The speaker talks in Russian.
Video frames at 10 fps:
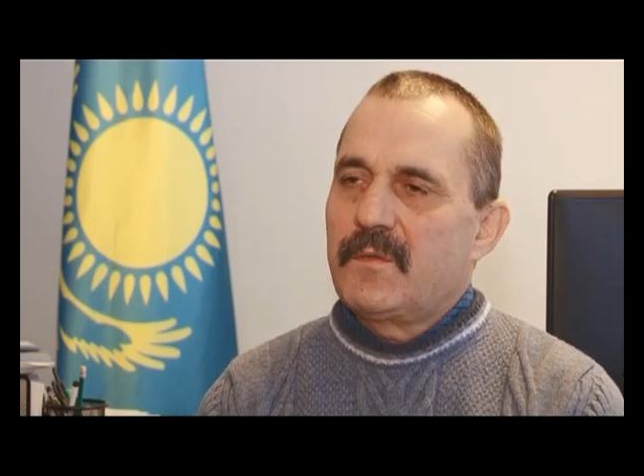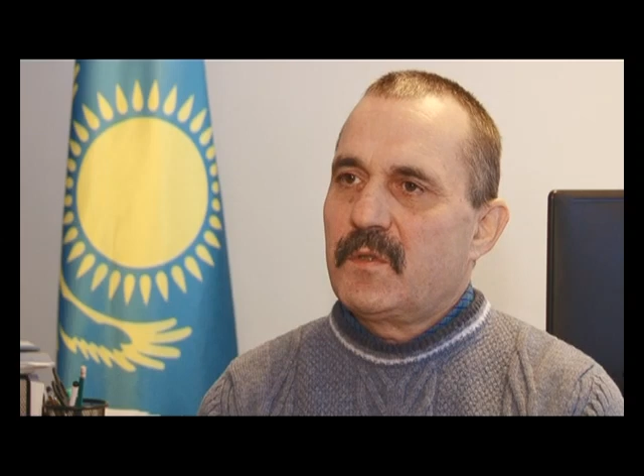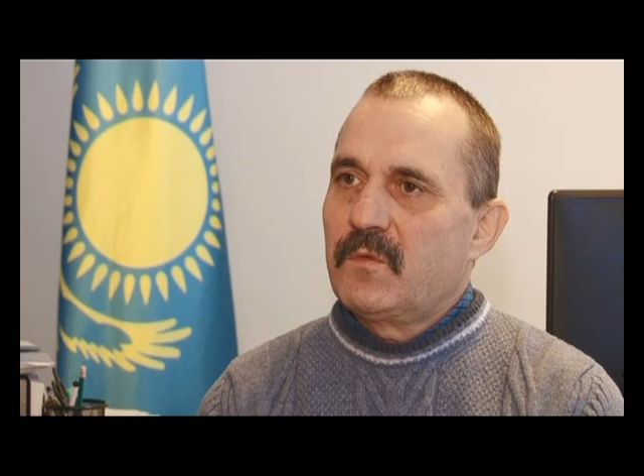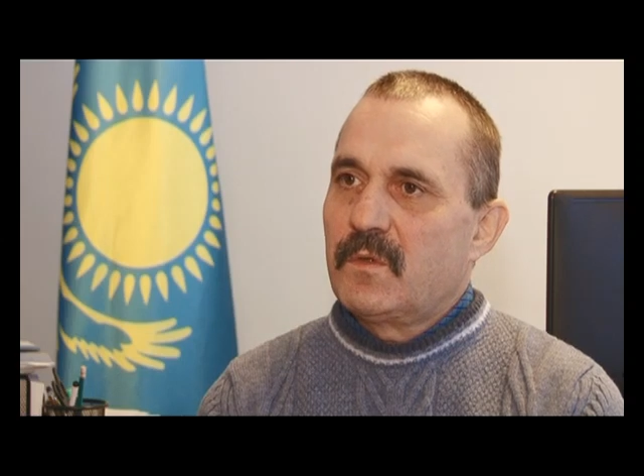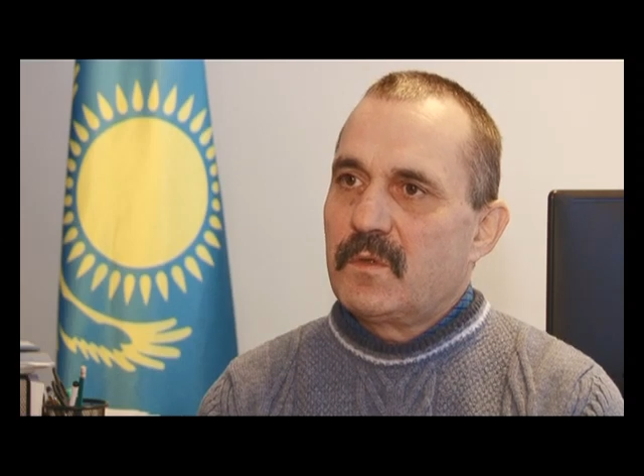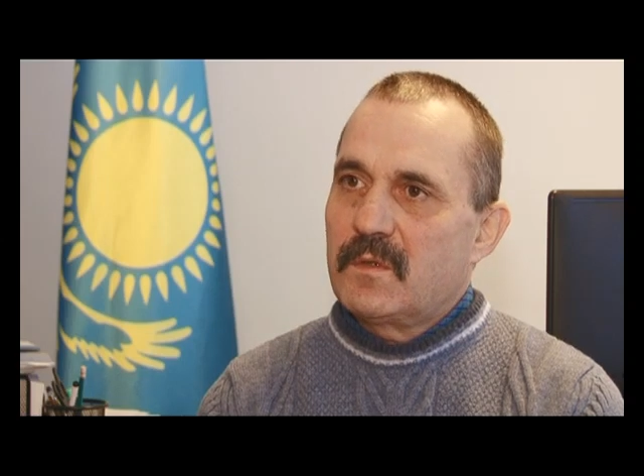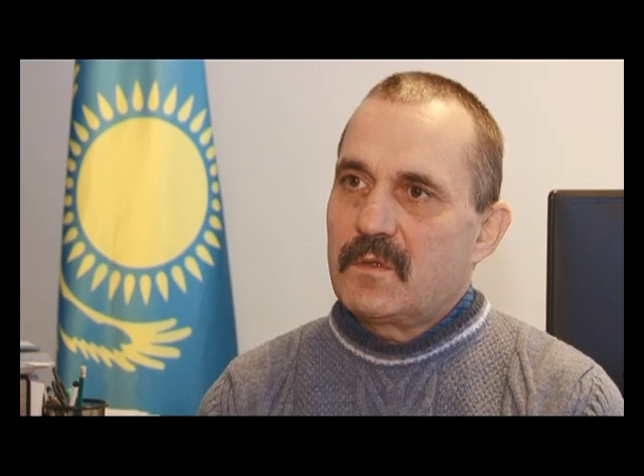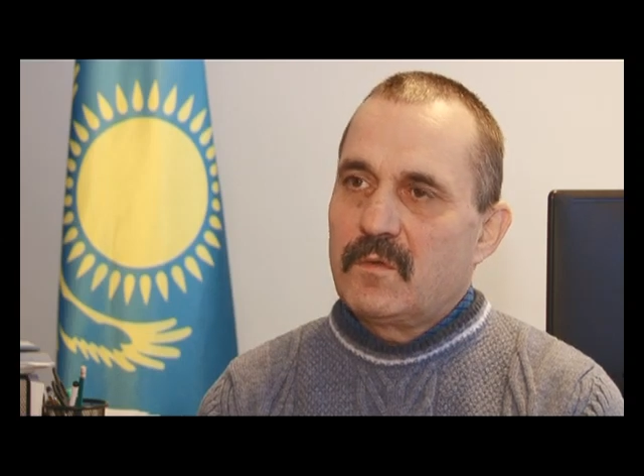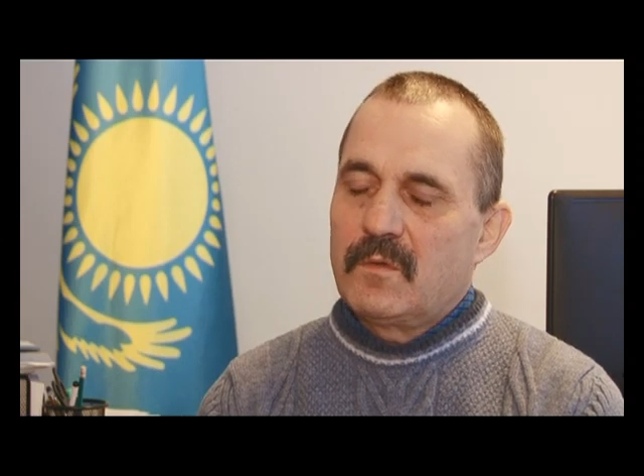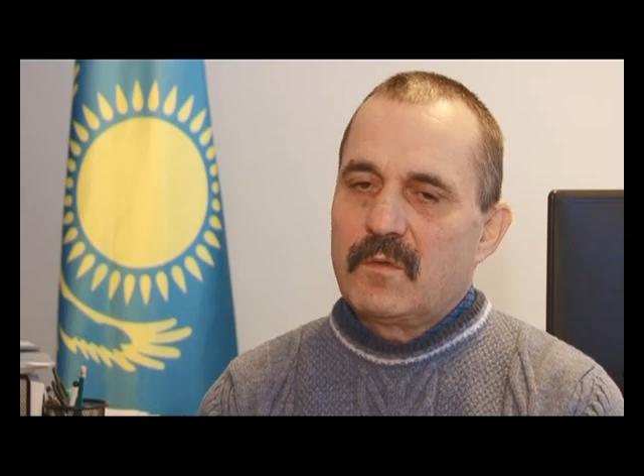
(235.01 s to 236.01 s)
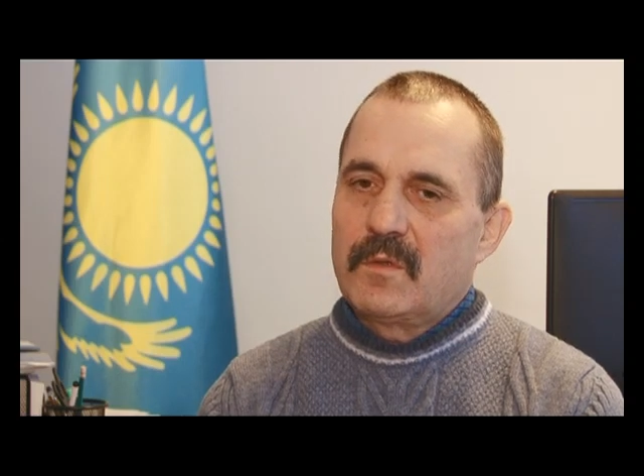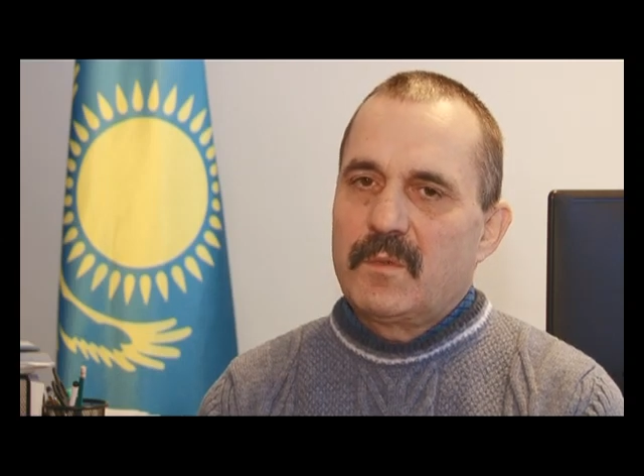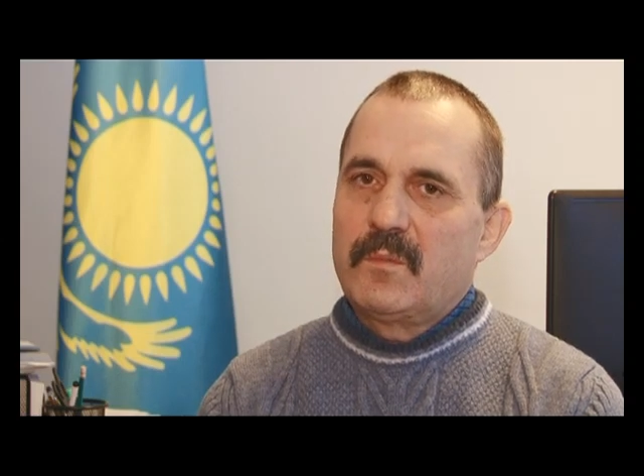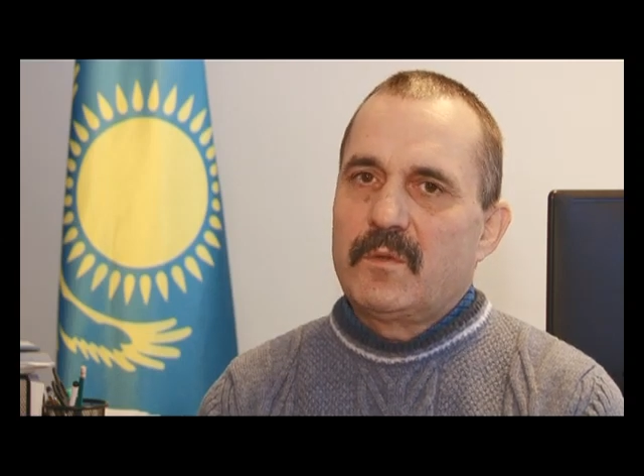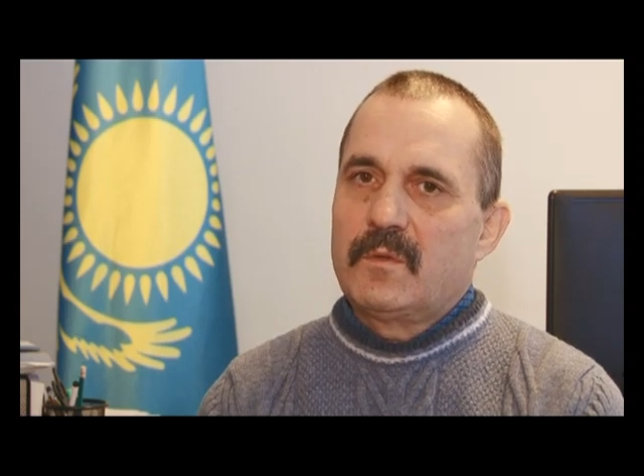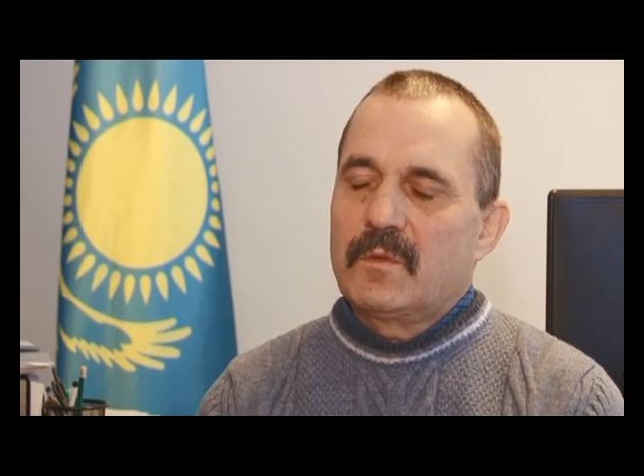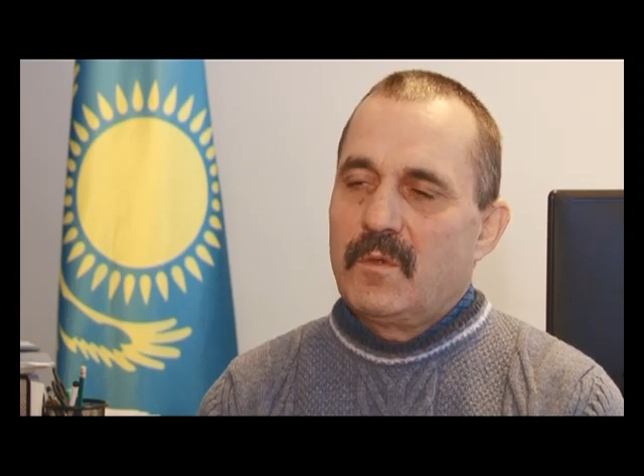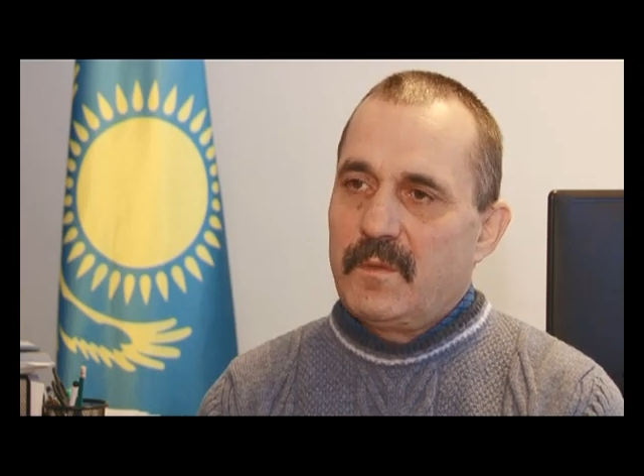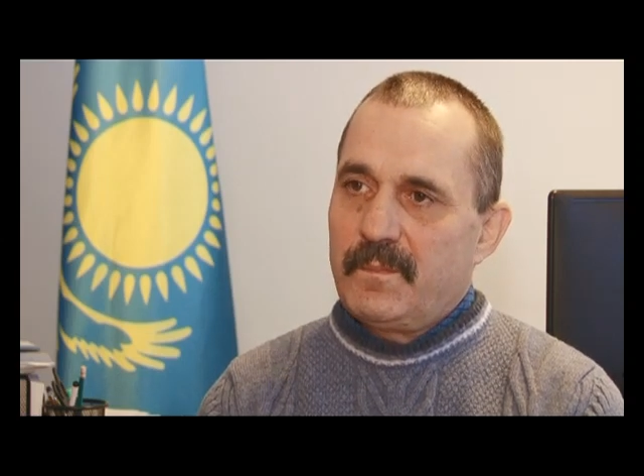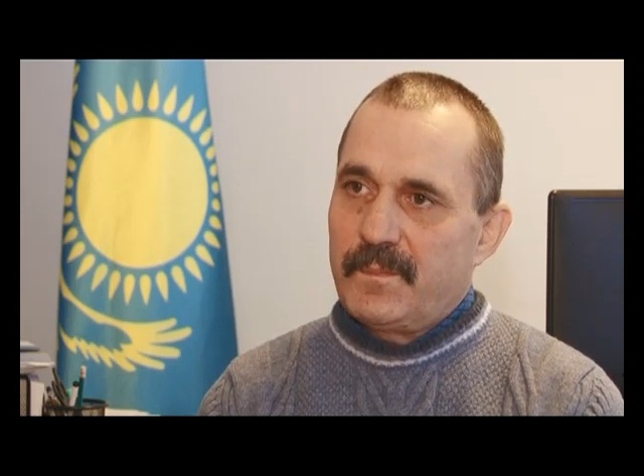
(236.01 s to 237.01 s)
всего, с Нового года будет
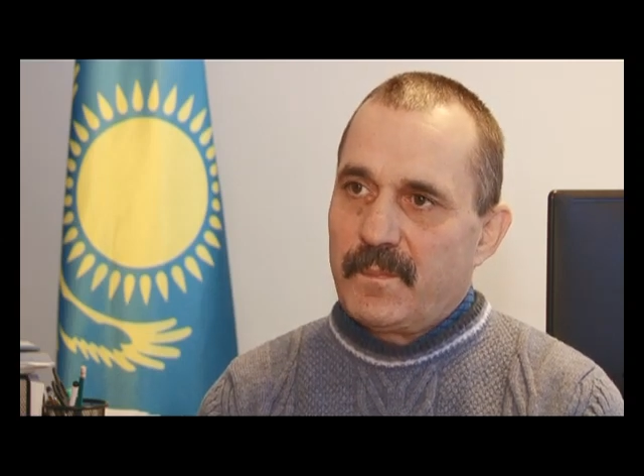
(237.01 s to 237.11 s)
другой.